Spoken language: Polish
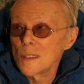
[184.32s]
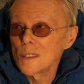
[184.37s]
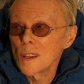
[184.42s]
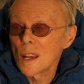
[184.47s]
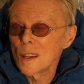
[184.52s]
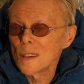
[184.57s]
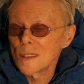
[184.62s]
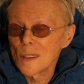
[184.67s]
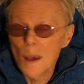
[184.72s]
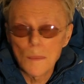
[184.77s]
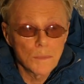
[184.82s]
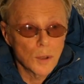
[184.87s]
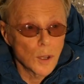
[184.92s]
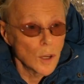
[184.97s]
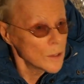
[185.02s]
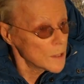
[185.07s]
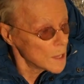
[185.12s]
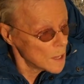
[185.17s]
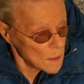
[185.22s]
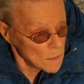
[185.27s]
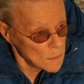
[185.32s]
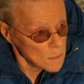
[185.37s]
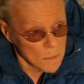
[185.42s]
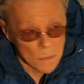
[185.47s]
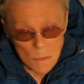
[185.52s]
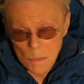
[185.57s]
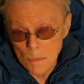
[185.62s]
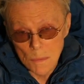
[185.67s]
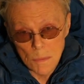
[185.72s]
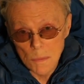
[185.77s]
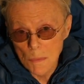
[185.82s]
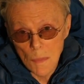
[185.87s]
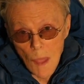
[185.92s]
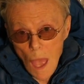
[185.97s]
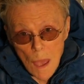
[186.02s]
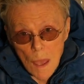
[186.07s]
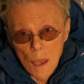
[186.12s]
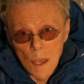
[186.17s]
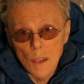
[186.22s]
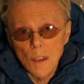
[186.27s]
za, za progiem.
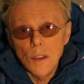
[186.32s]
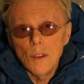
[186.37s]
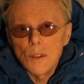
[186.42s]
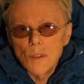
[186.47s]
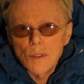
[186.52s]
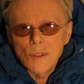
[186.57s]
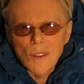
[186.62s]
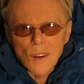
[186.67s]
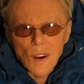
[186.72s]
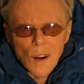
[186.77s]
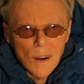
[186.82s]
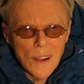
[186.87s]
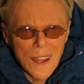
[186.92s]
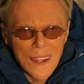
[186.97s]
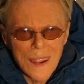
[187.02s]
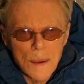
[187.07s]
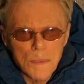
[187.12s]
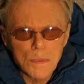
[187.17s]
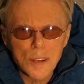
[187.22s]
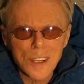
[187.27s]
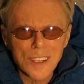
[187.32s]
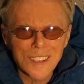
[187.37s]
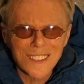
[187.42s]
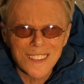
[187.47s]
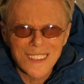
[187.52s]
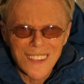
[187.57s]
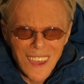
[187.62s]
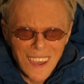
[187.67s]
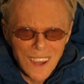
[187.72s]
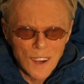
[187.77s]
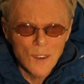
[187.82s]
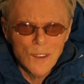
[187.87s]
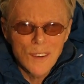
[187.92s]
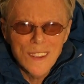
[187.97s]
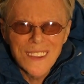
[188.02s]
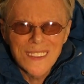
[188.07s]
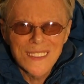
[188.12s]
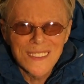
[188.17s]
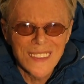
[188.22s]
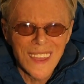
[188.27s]
I cholera przez tego
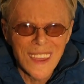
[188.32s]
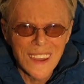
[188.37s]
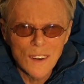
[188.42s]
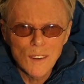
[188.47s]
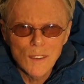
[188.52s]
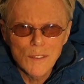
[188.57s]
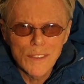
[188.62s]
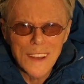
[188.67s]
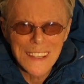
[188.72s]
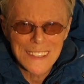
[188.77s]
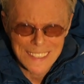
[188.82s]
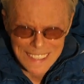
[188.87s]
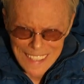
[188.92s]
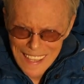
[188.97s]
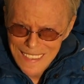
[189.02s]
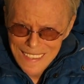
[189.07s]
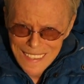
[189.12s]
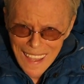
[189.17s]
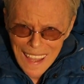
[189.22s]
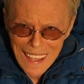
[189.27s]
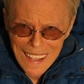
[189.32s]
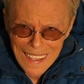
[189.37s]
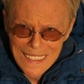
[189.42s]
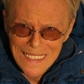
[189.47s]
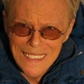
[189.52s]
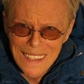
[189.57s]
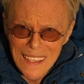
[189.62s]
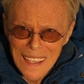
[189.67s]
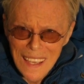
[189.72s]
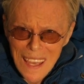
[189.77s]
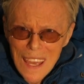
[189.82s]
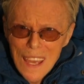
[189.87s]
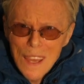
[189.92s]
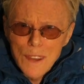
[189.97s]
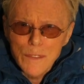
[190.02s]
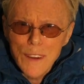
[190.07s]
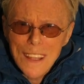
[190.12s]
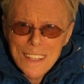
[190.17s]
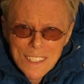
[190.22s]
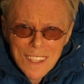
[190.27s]
jednego faceta,
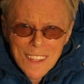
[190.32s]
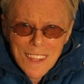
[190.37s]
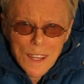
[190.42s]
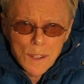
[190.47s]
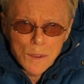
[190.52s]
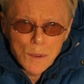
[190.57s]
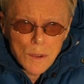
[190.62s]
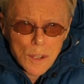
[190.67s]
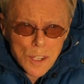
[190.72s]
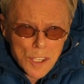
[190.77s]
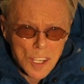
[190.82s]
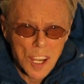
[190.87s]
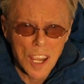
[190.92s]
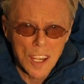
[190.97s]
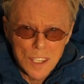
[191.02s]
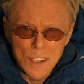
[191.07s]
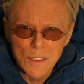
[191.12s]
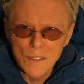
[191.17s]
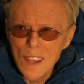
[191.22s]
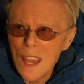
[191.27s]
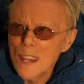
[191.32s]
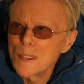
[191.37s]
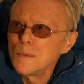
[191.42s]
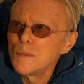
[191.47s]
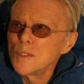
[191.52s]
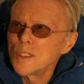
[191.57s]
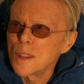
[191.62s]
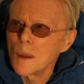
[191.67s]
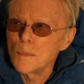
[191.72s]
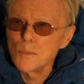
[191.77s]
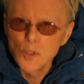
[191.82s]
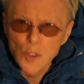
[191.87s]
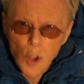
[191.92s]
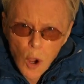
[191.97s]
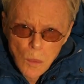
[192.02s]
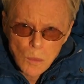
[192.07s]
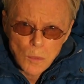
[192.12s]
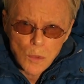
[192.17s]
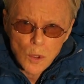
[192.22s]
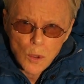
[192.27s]
faceta, który siedzi w jakimś tam
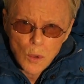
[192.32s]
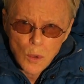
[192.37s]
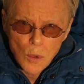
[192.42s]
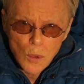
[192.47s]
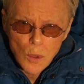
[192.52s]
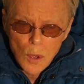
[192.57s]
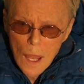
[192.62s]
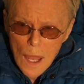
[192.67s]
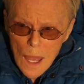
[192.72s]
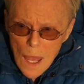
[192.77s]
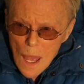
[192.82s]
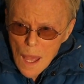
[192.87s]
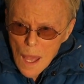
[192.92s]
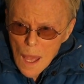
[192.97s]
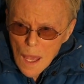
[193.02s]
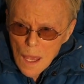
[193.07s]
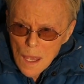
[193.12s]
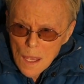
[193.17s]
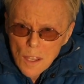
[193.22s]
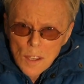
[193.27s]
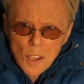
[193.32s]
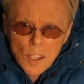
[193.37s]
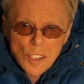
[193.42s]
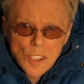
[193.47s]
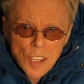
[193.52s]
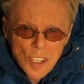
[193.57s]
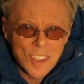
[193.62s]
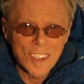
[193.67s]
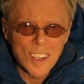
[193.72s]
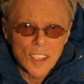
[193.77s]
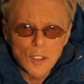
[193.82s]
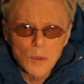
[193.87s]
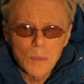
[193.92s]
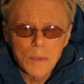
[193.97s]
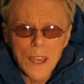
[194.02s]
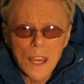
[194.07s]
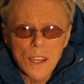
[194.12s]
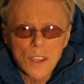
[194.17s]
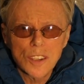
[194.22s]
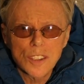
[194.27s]
domku i czyta
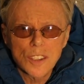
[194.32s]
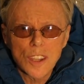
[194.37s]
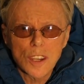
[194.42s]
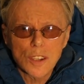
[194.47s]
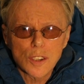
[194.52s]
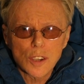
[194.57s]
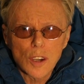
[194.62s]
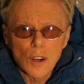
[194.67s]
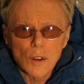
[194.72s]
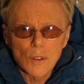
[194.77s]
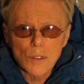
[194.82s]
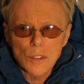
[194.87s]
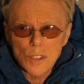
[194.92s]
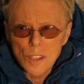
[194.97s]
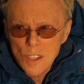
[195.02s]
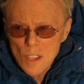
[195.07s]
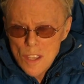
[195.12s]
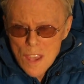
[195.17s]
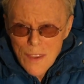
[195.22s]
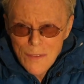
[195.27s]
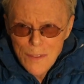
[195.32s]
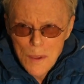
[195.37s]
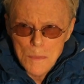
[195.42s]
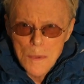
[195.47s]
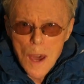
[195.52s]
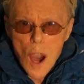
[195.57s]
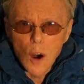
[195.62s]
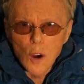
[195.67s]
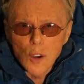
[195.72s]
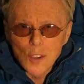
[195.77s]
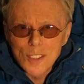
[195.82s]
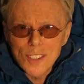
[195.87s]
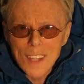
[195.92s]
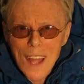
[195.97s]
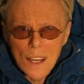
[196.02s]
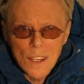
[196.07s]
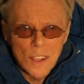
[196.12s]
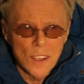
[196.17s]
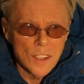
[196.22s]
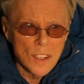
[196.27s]
sobie jakieś te książki, nie wiem, o
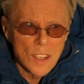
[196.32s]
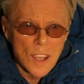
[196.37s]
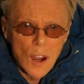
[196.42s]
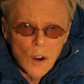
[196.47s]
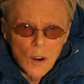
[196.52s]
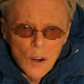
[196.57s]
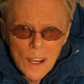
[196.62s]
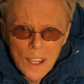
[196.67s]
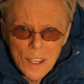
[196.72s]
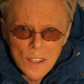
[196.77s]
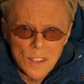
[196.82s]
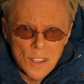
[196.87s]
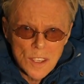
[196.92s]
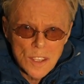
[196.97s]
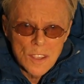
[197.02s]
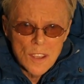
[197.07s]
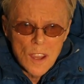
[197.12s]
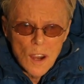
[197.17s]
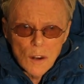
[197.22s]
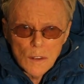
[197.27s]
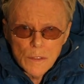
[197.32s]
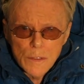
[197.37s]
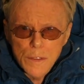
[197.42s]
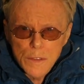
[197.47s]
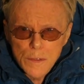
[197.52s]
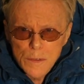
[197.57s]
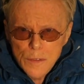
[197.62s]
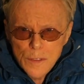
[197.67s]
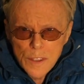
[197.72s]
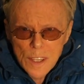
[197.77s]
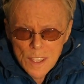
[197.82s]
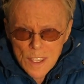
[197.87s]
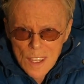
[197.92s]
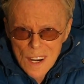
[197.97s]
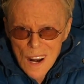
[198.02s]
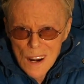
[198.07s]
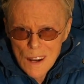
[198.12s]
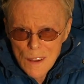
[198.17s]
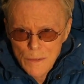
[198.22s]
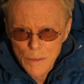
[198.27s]
Stalinie, o Leninie, o
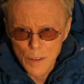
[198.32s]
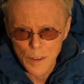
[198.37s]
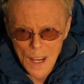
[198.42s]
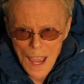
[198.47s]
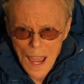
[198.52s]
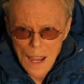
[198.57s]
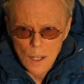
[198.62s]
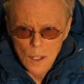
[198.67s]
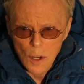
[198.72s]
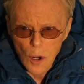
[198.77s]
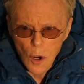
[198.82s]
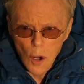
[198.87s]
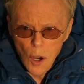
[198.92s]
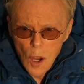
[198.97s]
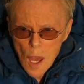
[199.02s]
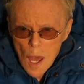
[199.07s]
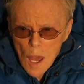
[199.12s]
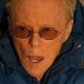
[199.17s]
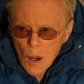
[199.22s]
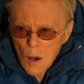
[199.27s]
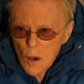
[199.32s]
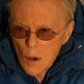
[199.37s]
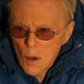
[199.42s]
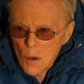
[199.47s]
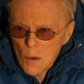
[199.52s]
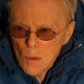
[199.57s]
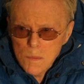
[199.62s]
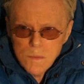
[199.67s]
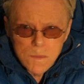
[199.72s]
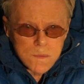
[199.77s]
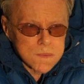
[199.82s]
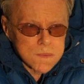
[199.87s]
generale Franco, o